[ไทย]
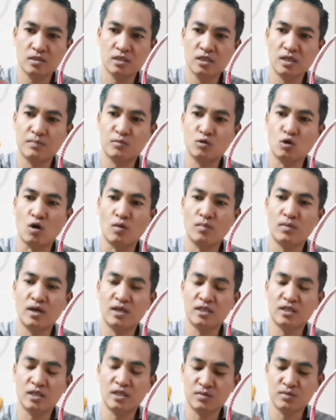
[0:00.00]
12
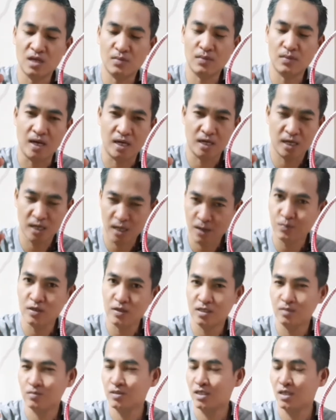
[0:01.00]
เอ้ย14 บาทนะครับ
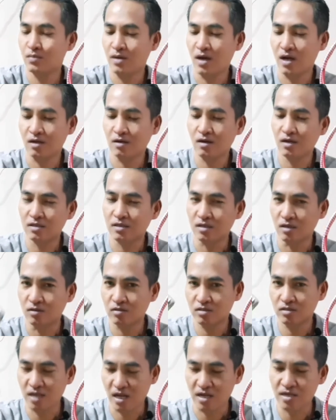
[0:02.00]
เนี่ย14บาท ก็เดี๋ยว
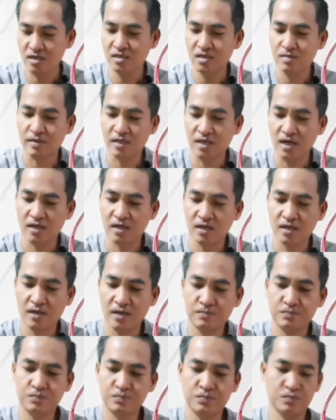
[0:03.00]
จ่ายครึ่งนึงเหมือนกันนะค
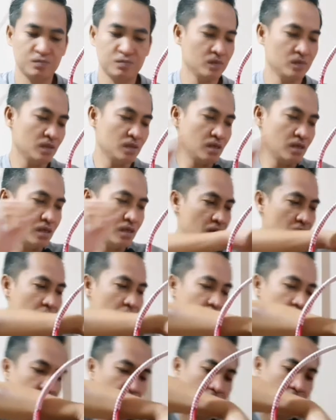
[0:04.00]
รับ อะ
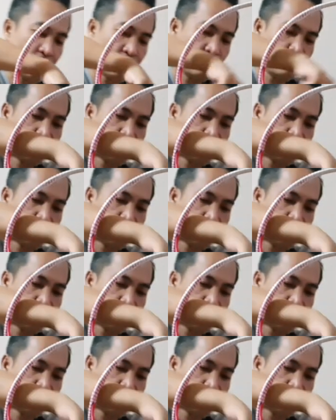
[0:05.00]
ไรอีกครับ